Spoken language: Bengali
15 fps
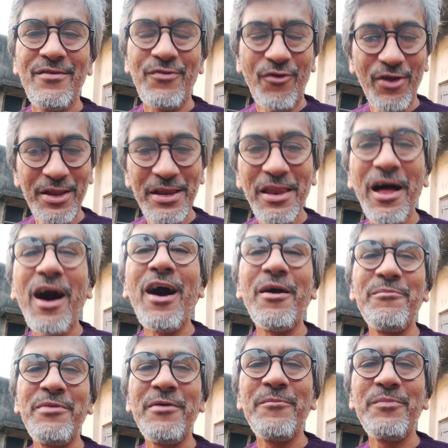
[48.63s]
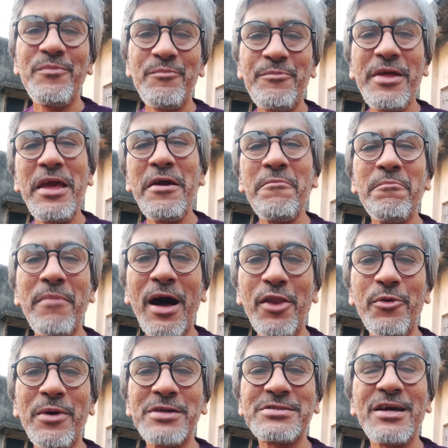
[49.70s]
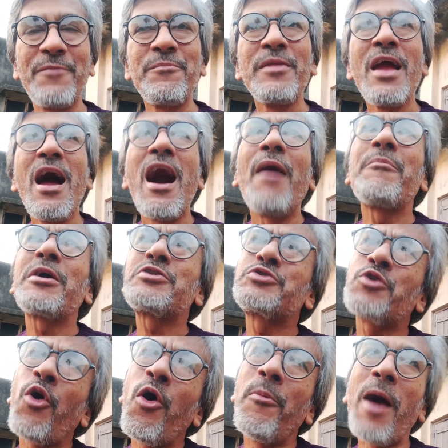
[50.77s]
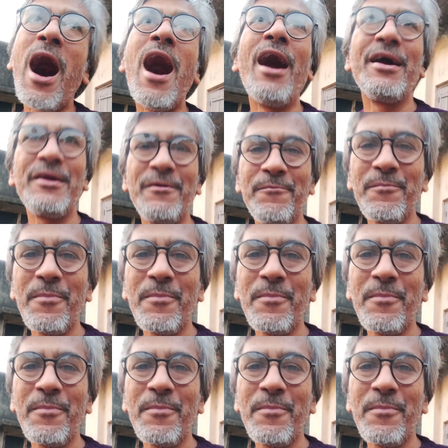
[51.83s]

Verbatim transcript: ফল ইন লাভ প্রেম ভালোবাসা আমরা সবাই